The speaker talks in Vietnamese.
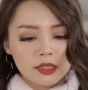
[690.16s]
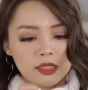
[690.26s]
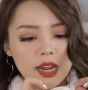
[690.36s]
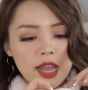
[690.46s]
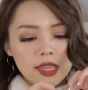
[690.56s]

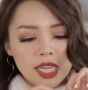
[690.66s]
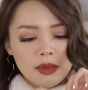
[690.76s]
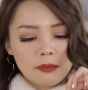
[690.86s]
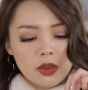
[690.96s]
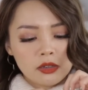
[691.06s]
thì đấy khi
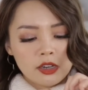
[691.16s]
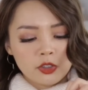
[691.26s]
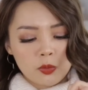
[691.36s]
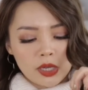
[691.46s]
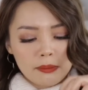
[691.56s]
mà mọi người
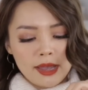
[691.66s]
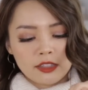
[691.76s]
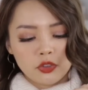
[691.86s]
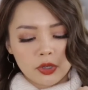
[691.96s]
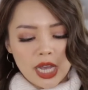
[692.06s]
dùng cái
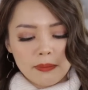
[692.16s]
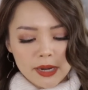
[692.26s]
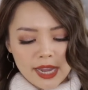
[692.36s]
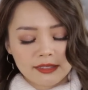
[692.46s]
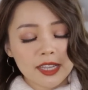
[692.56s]
menstrual cup này